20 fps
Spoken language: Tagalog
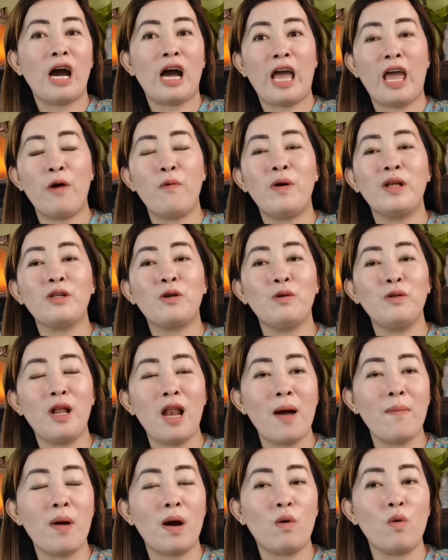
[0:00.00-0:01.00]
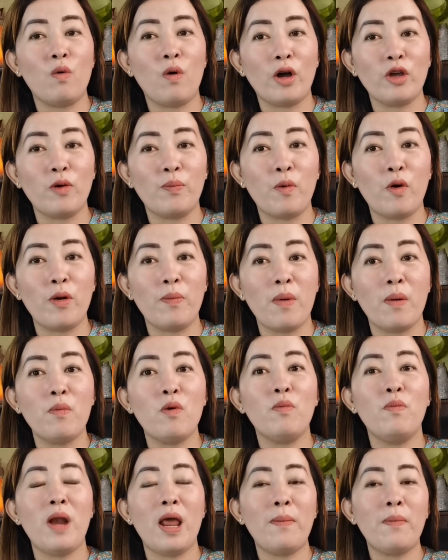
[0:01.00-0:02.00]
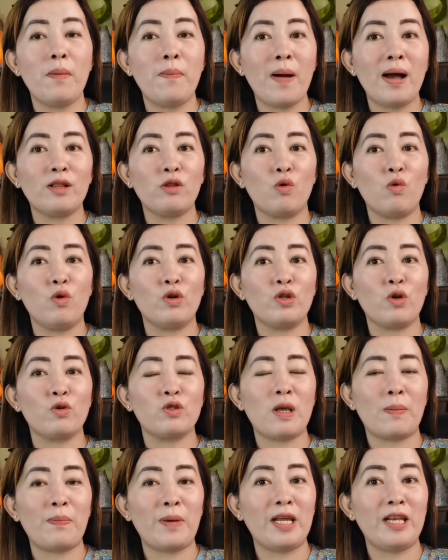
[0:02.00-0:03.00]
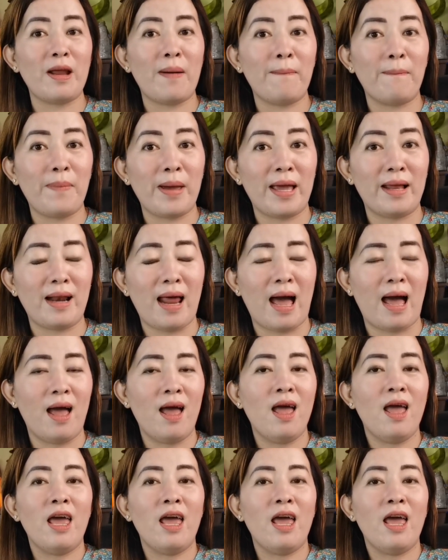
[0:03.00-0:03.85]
Ewan ko na lamang kung kayo po ay mamoblema pa tungkol sa usapin ng pera.